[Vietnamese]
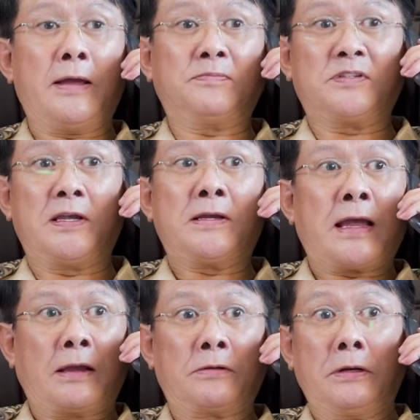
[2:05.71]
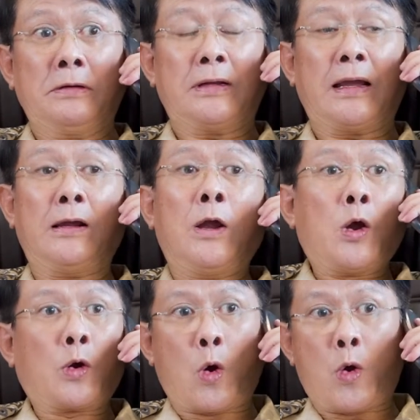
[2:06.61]
FG 1009 này hả?
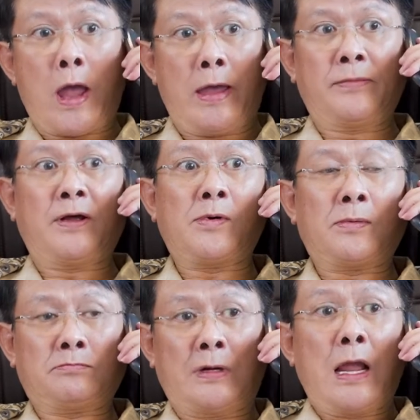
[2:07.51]
Ngồi êm lắm không?